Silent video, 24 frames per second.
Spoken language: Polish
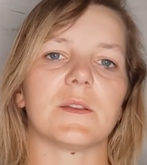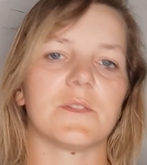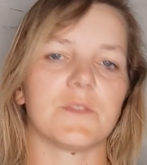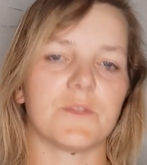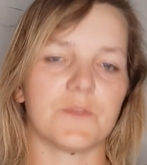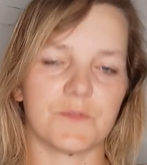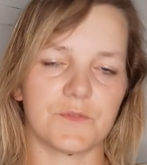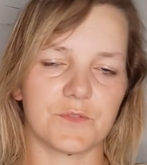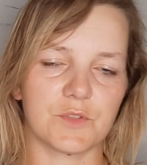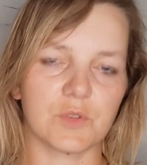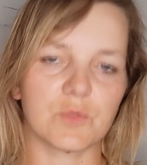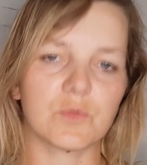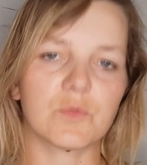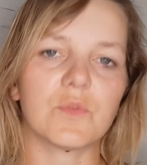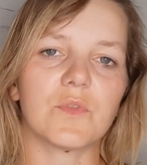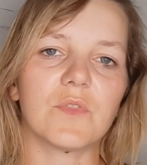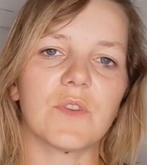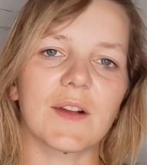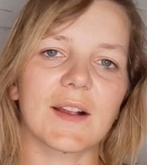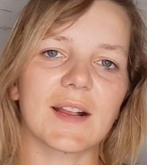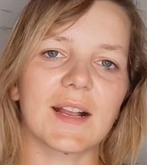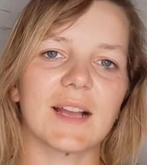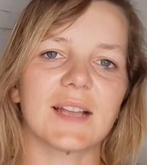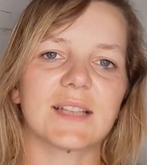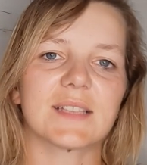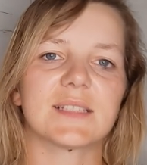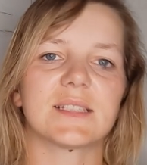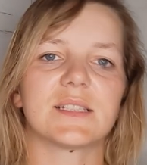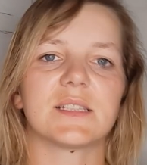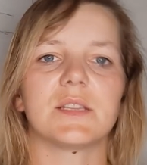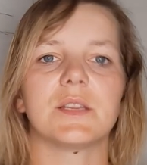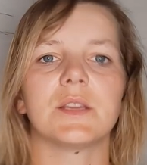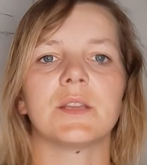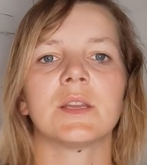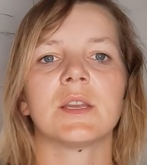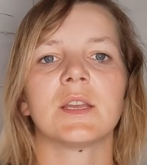w ciągu
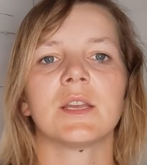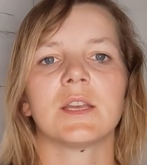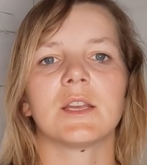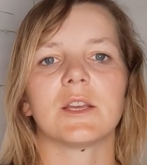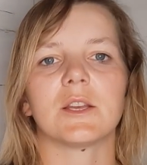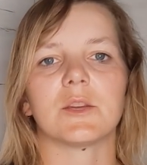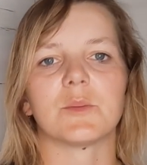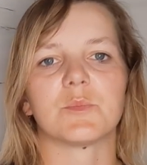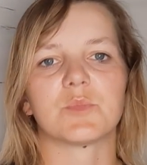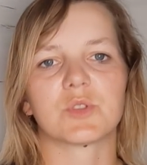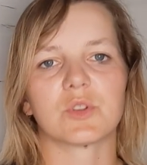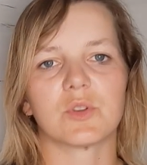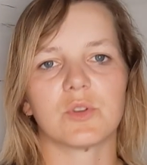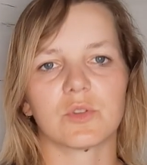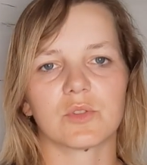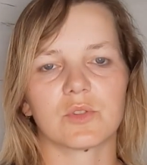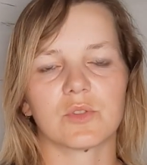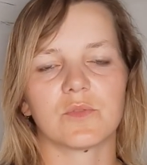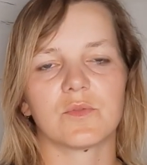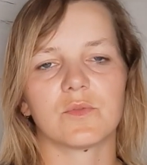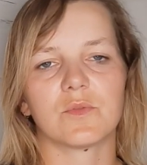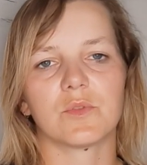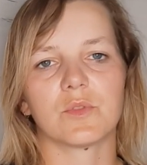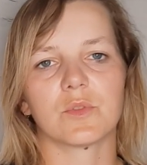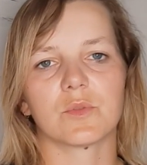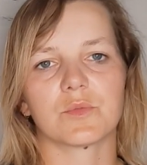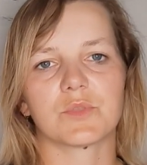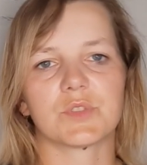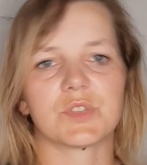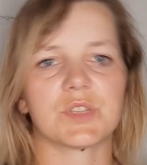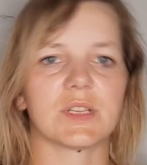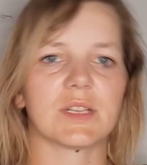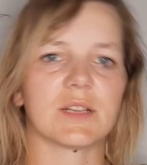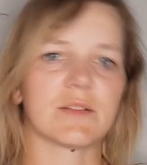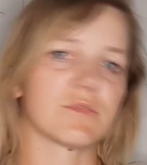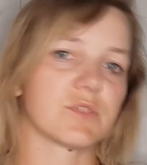wakacji przygotowują
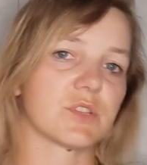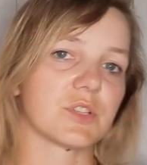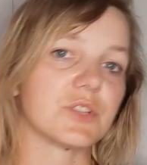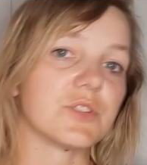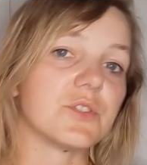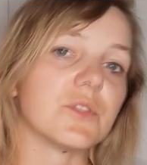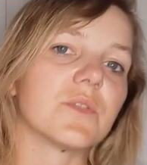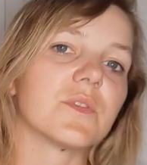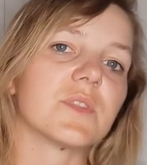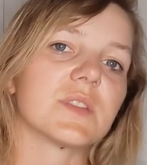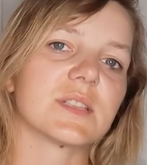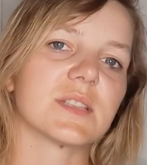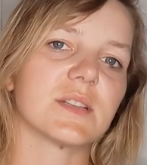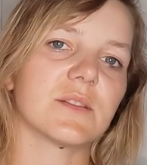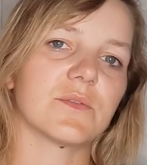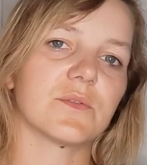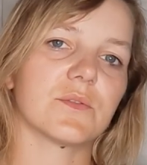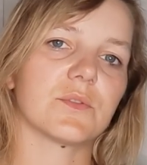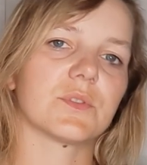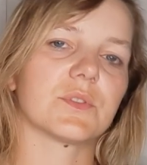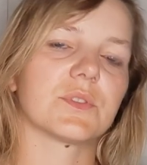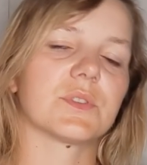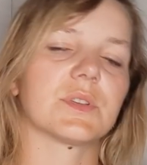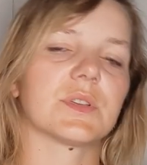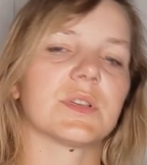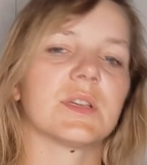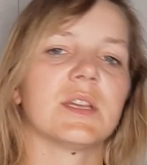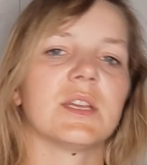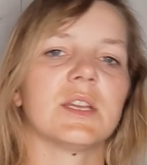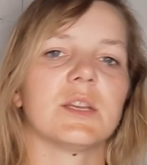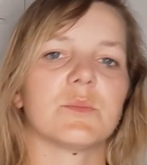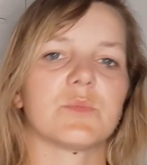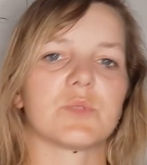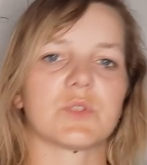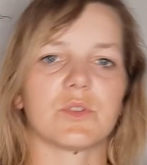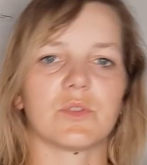się na wrześniowe zawody,
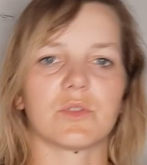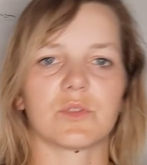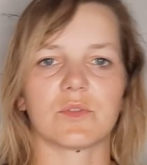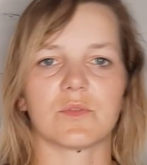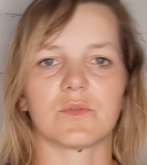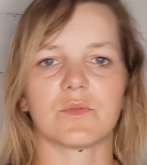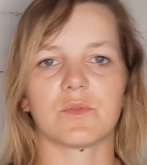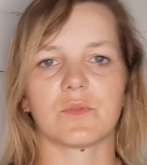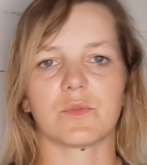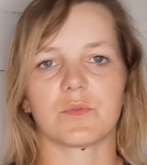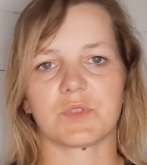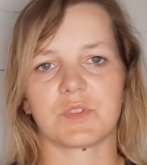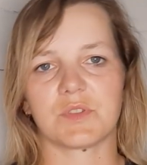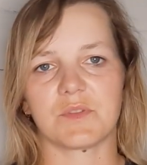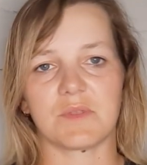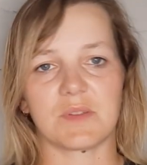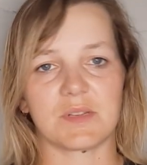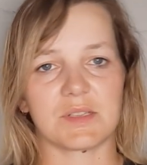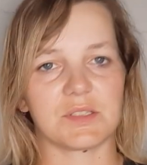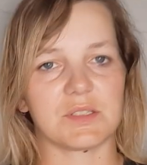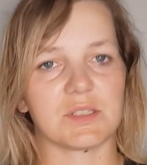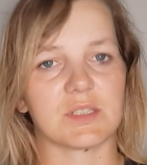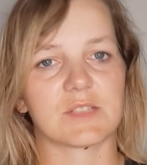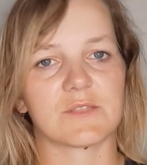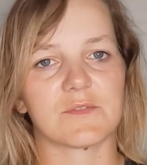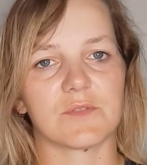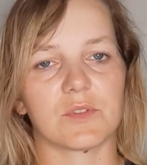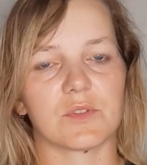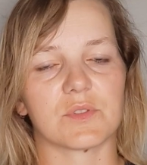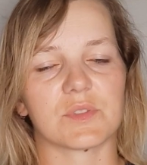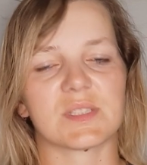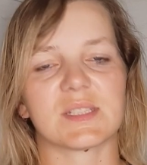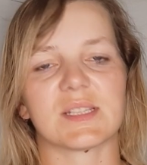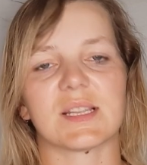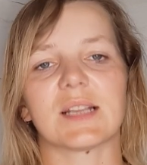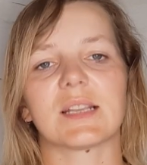przygotowują się właśnie na swoje
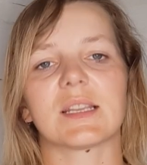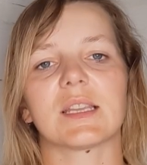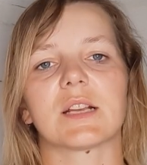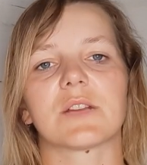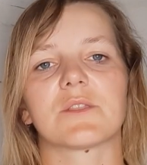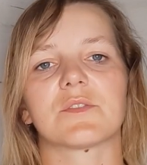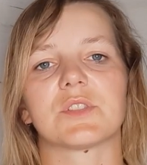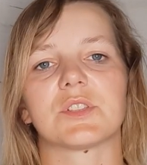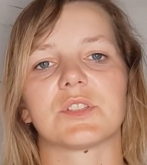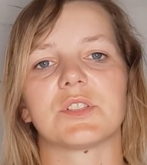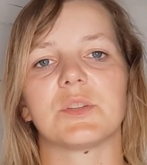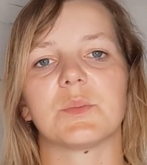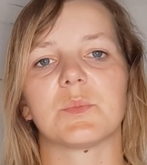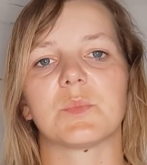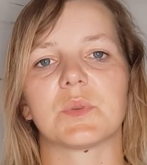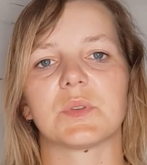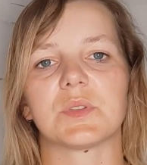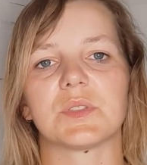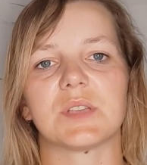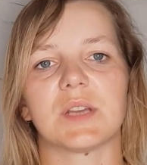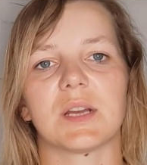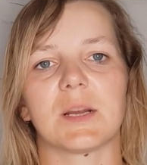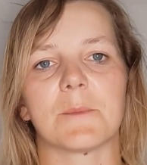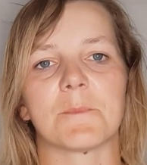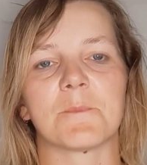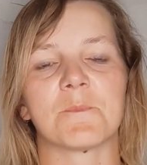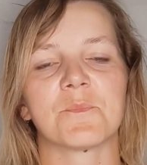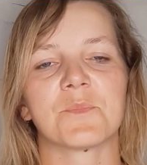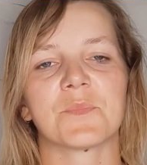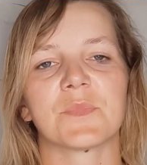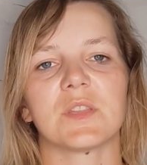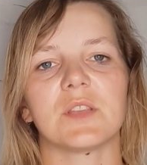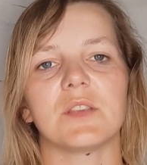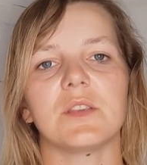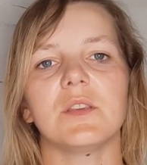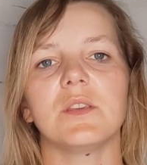odznaki, jak wcześniej powiedziałam,
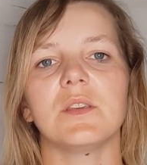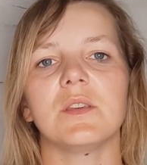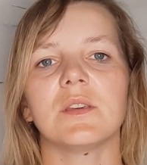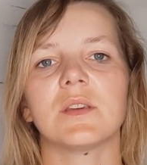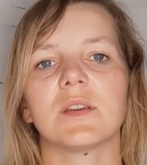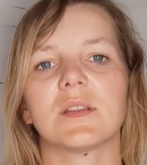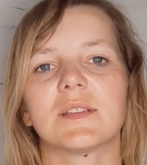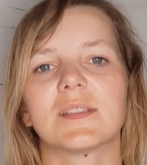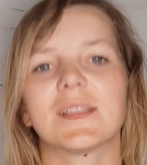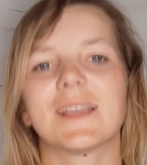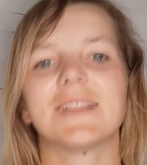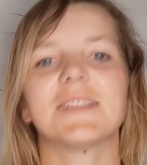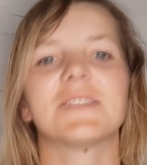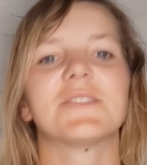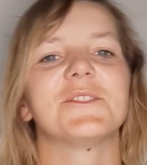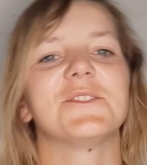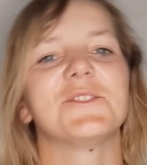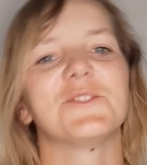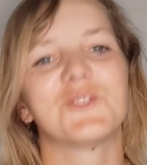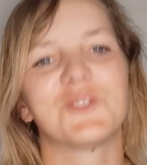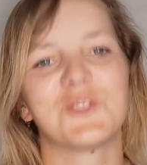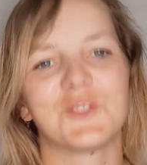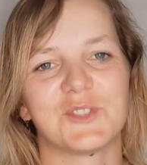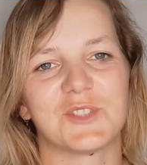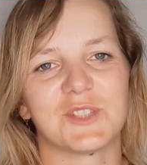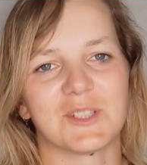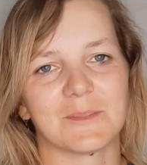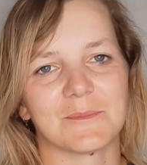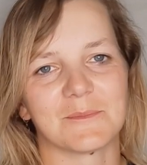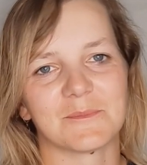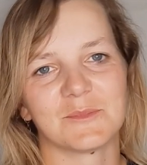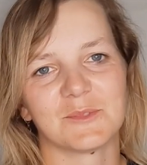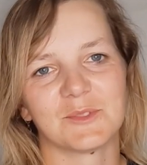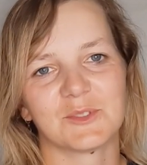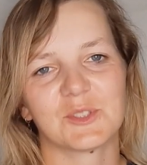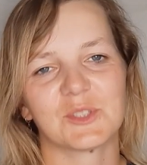i tętni
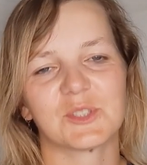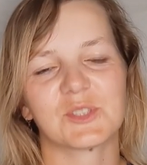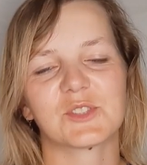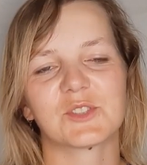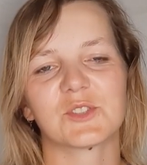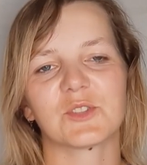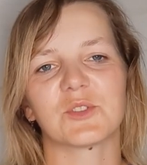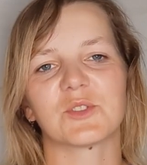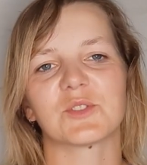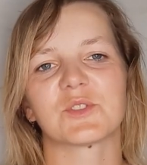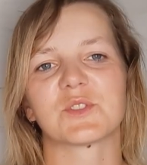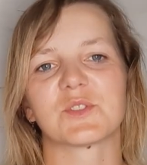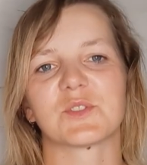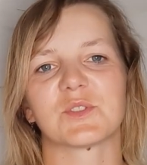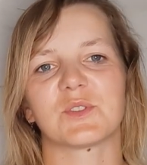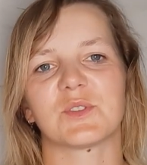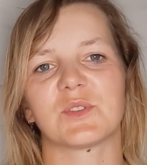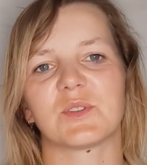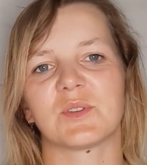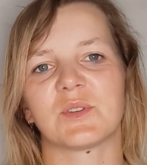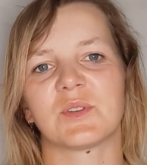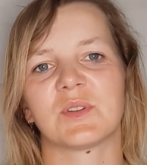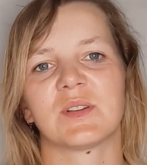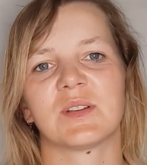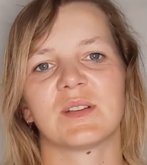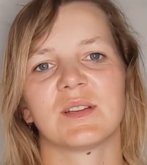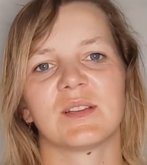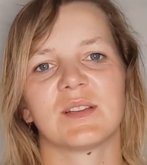życiem. To jest to, co